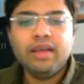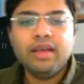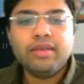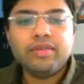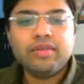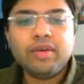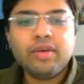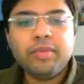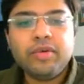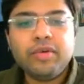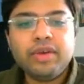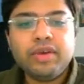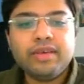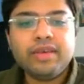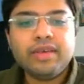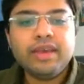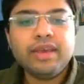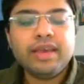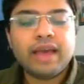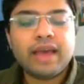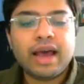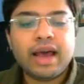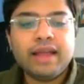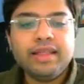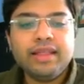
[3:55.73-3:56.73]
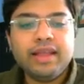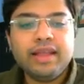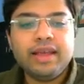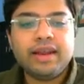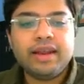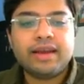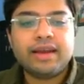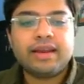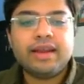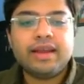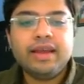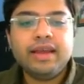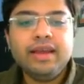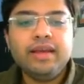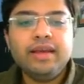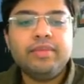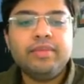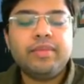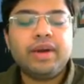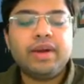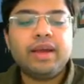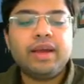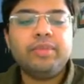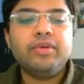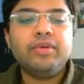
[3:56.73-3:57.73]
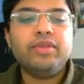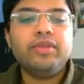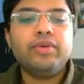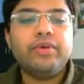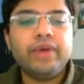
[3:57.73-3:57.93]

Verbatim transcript: सो आपको इसे याद नहीं रखना है बट आपको